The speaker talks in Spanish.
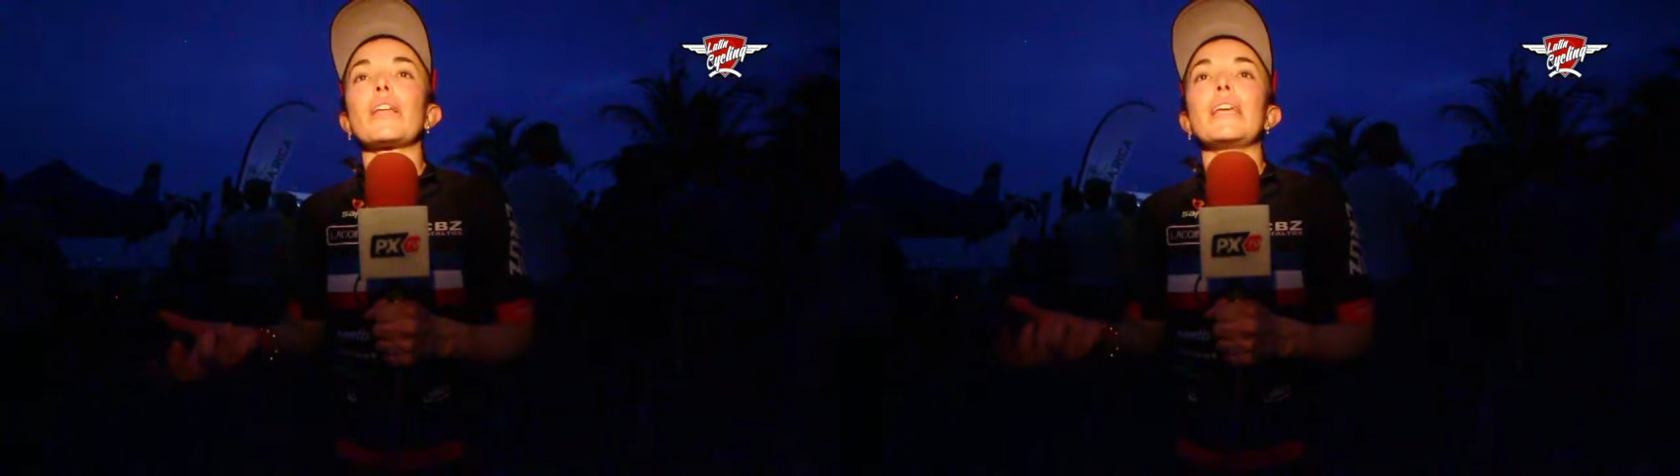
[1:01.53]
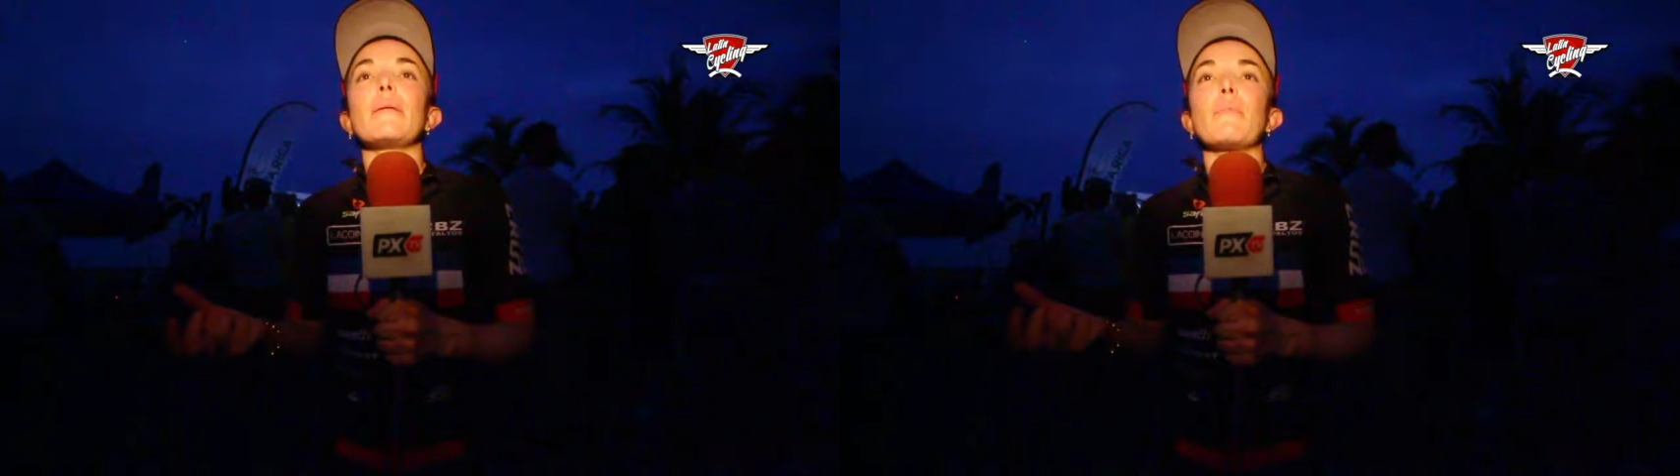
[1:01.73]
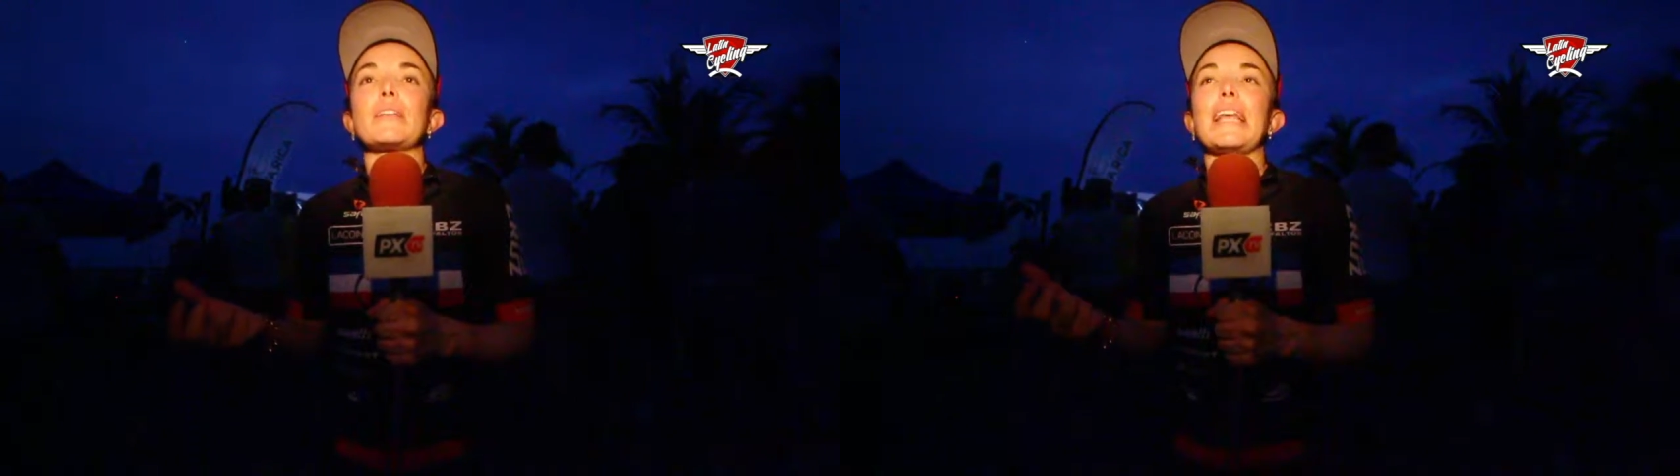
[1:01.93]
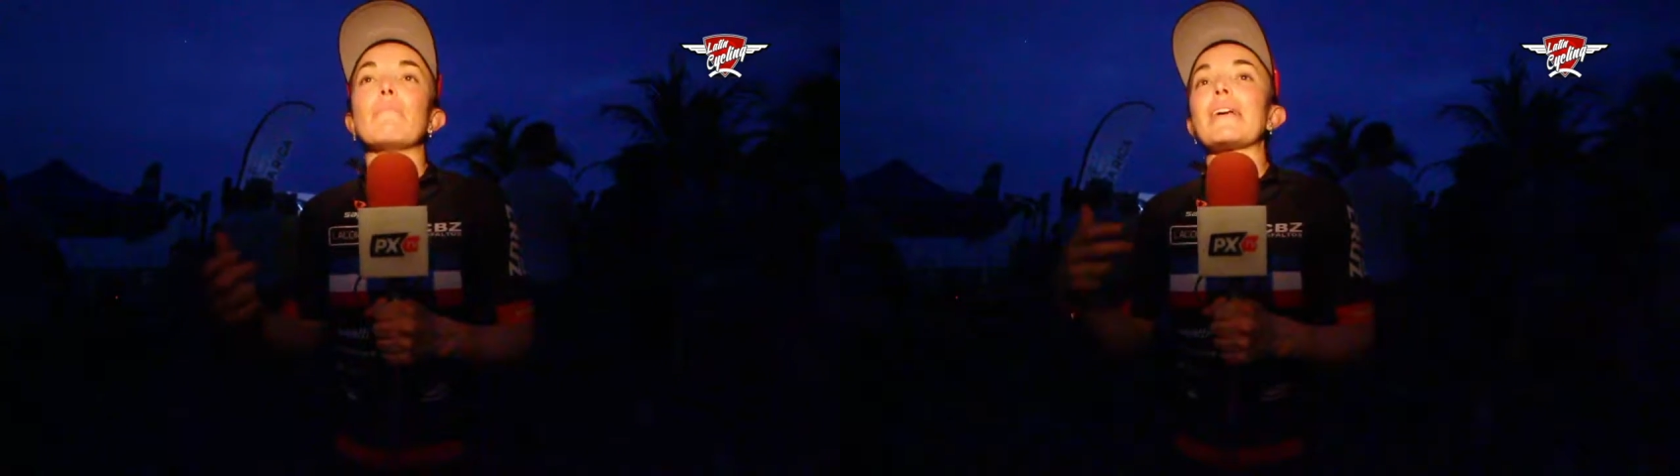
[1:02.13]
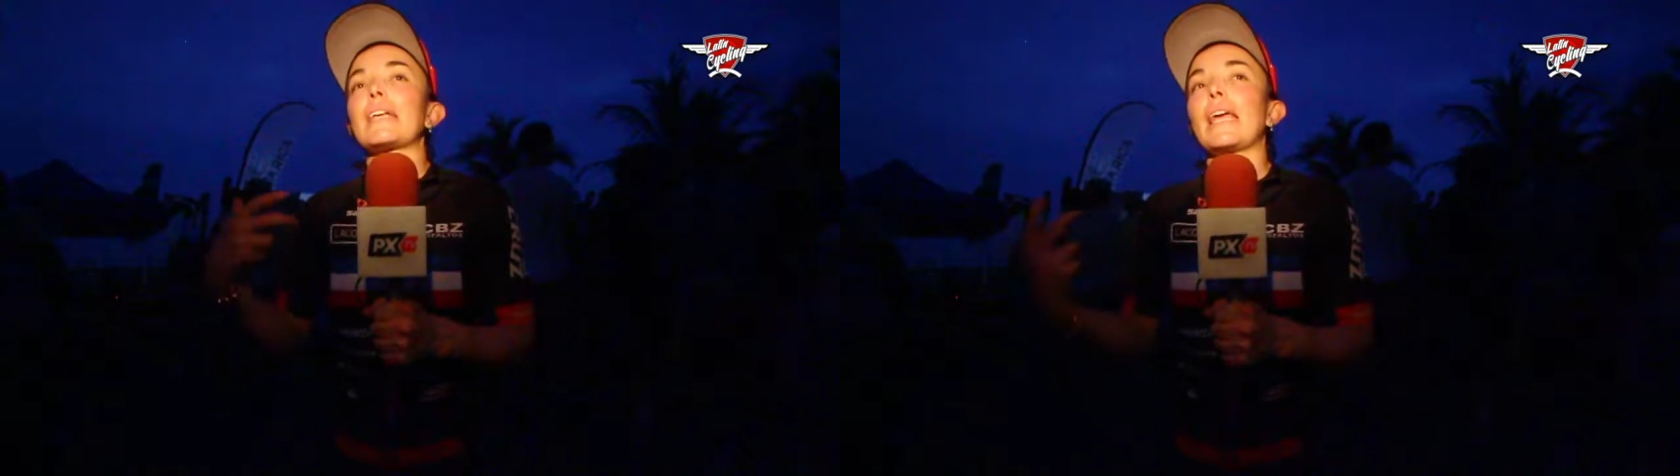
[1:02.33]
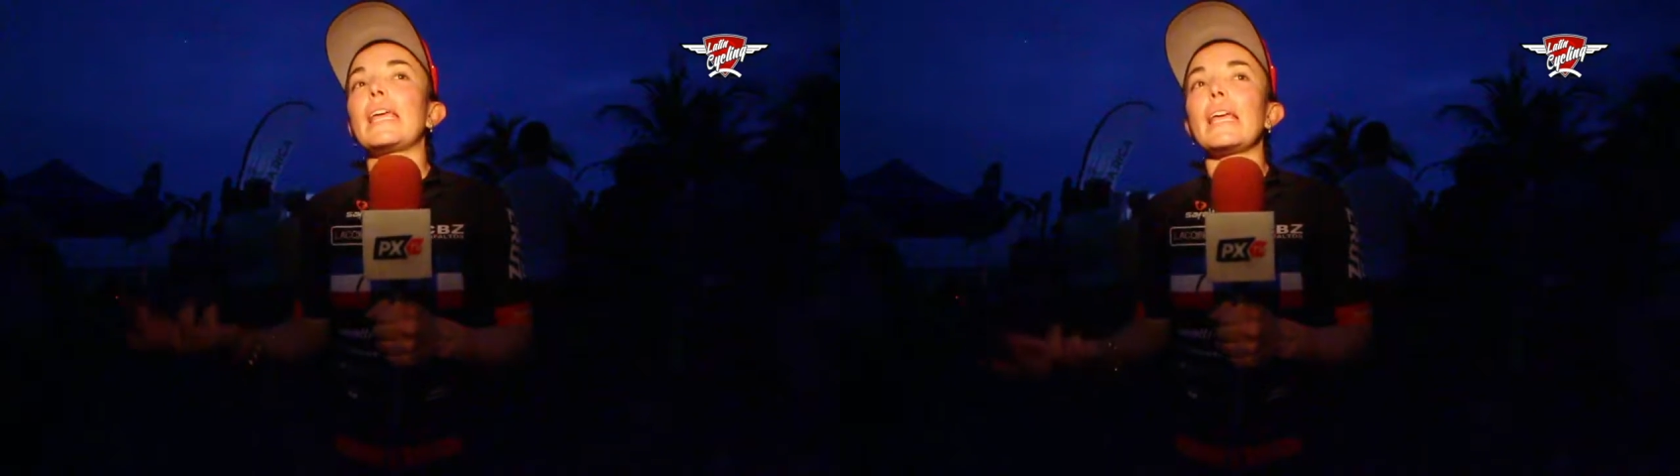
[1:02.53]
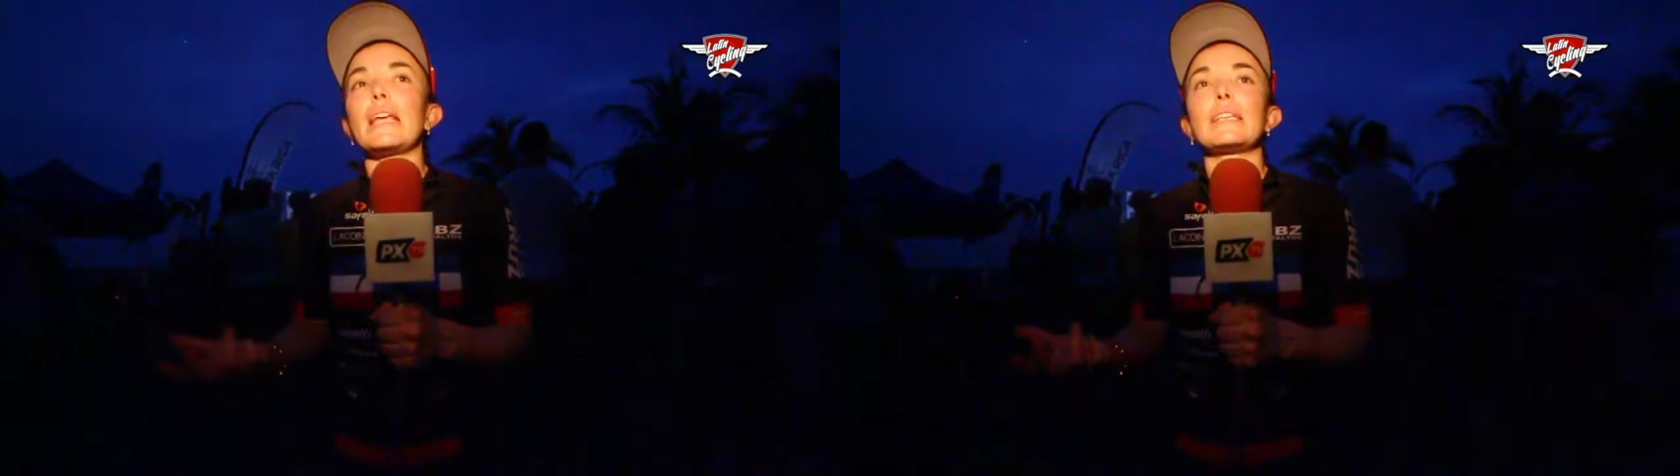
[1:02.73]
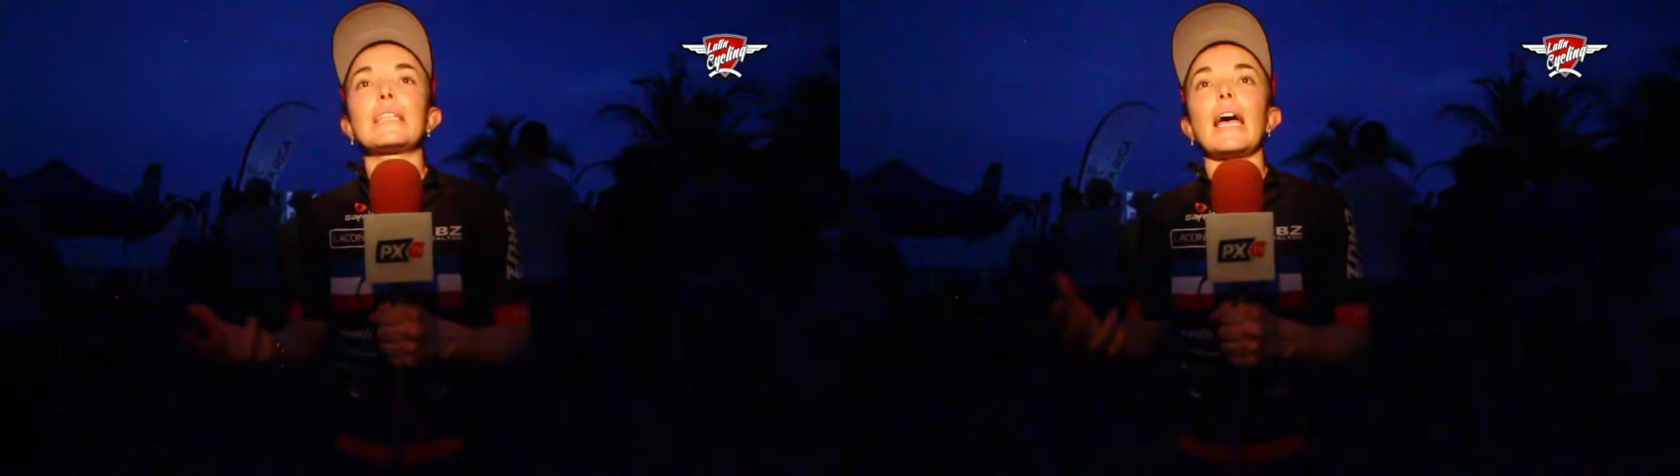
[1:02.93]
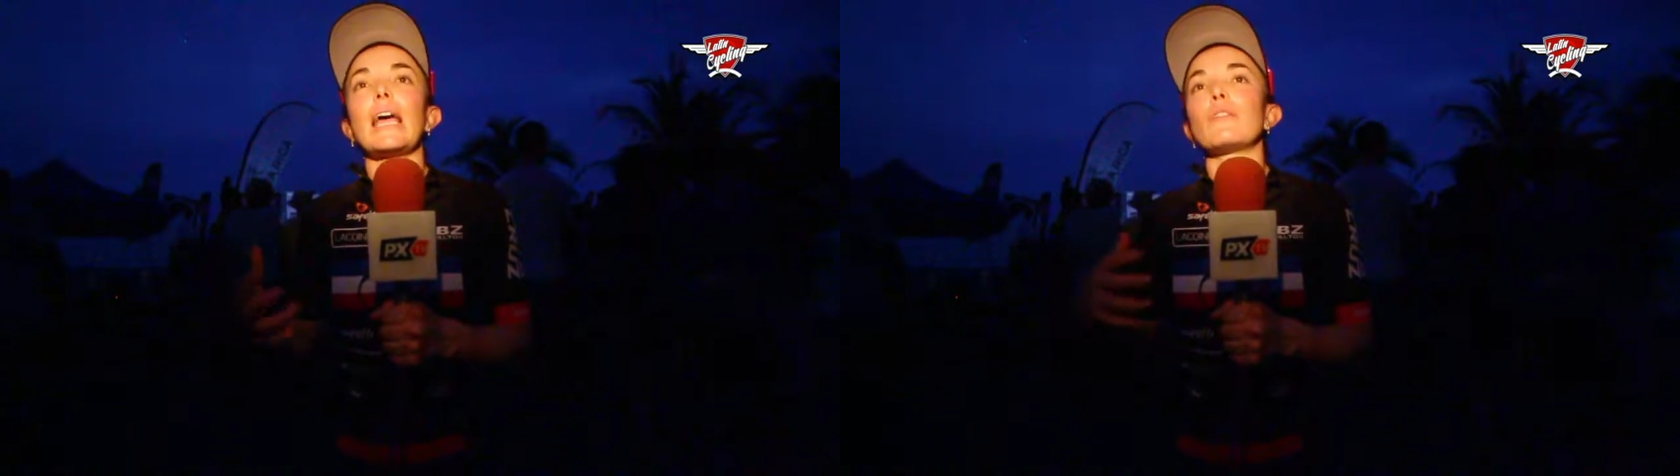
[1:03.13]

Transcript: y pues el masajista